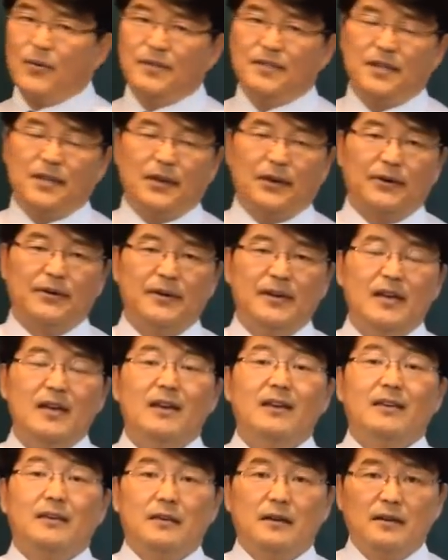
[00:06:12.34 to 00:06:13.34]
있어요
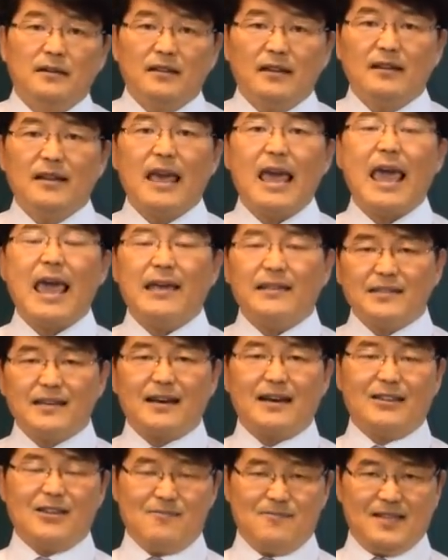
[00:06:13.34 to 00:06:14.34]
이럴 때는
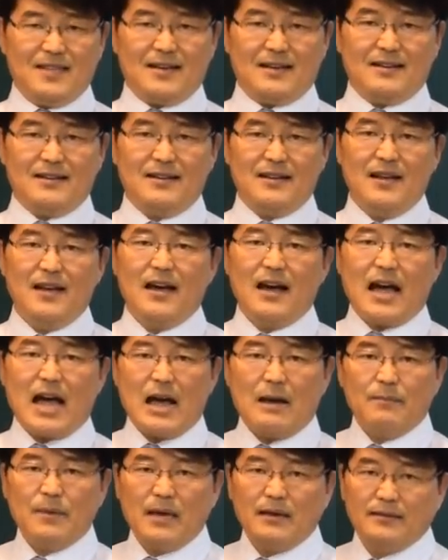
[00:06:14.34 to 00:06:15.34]
해제가 됩니다
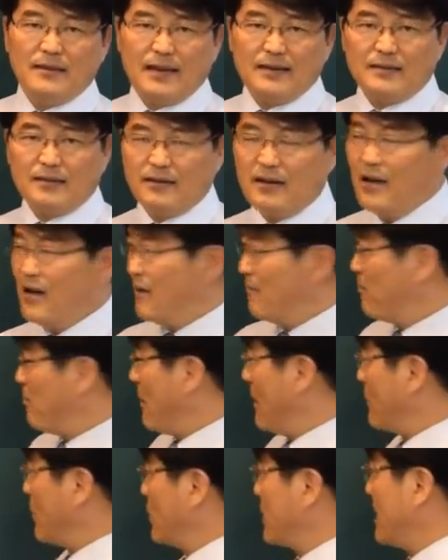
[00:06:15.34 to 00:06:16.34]
합에 의해서
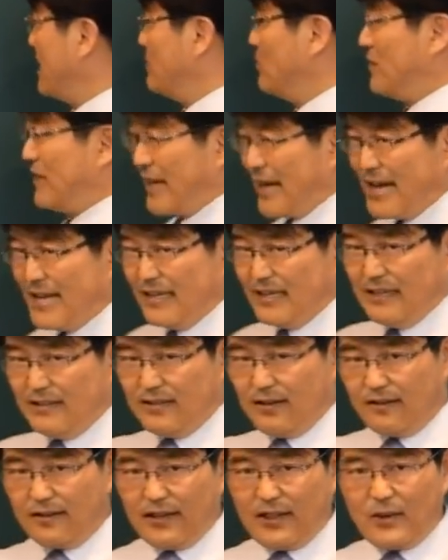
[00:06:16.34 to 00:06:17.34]
백호살 문제가
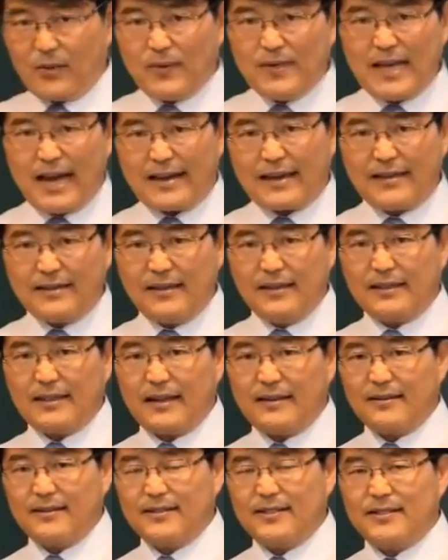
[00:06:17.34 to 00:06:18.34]
희석이 되고 약해져
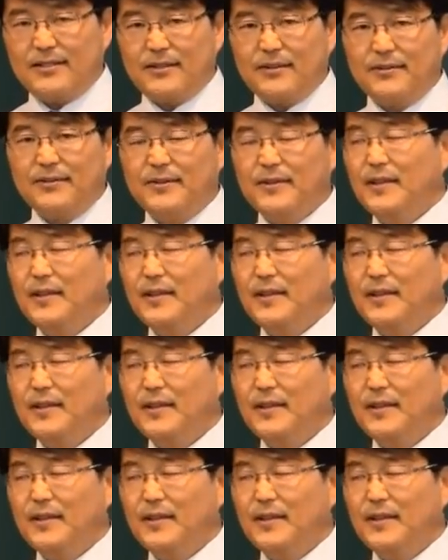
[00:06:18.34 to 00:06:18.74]
있다는 것이죠